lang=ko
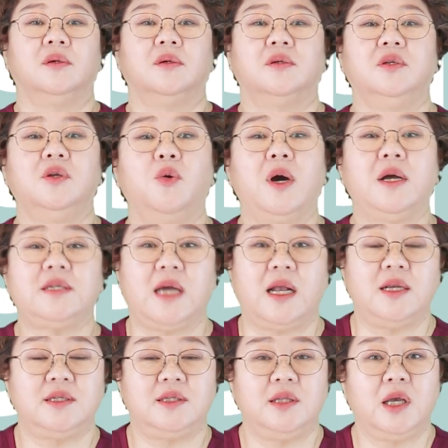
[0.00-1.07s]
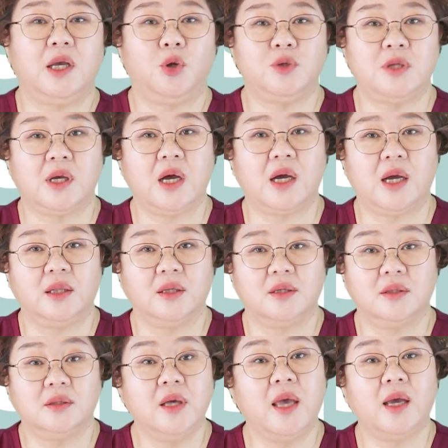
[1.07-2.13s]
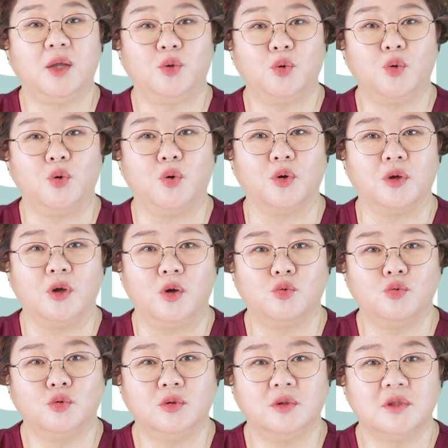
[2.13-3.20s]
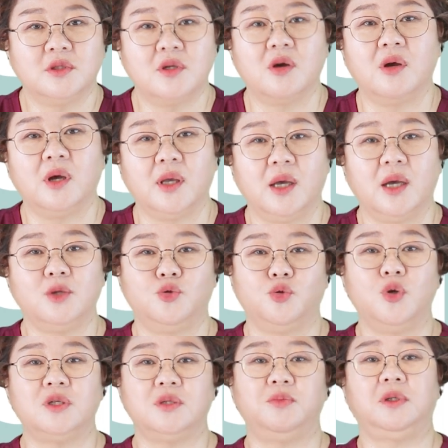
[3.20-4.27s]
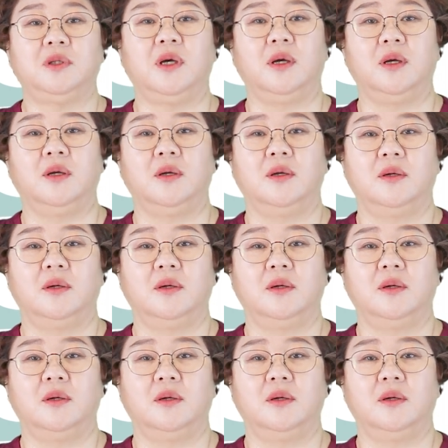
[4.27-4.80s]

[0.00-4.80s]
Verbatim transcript: 그녀와 잘 지내기로 생각한 그에게도 결국 성관계가 중요했습니다.